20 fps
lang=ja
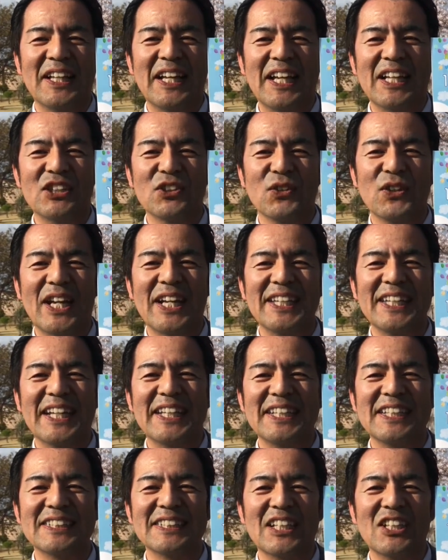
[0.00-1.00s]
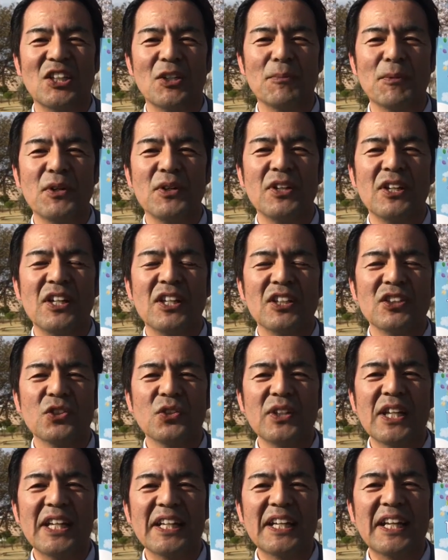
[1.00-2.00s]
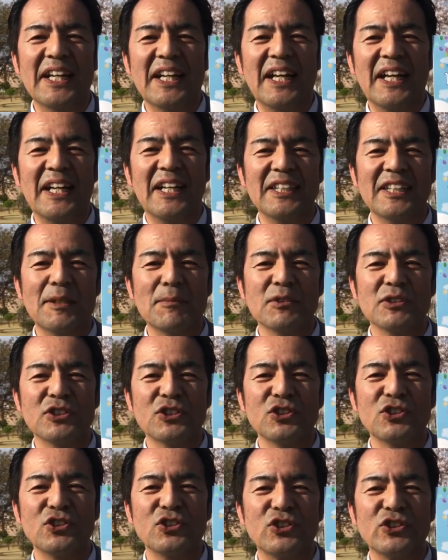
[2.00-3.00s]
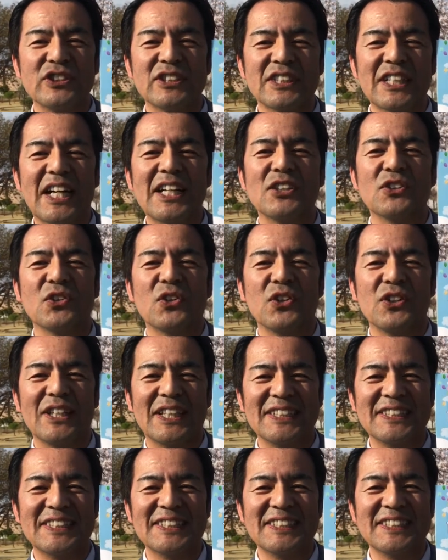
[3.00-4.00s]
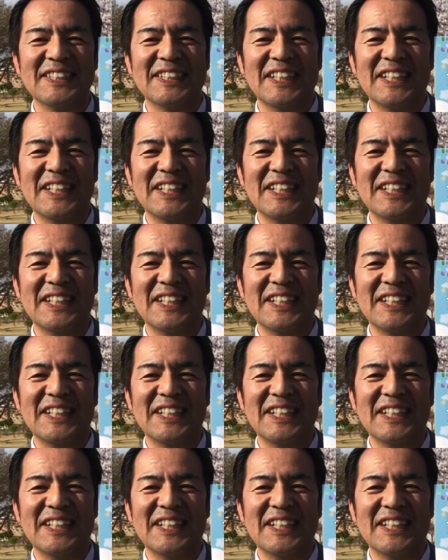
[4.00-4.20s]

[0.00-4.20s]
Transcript: え隣なんですけれども都内からでもすぐ近いところです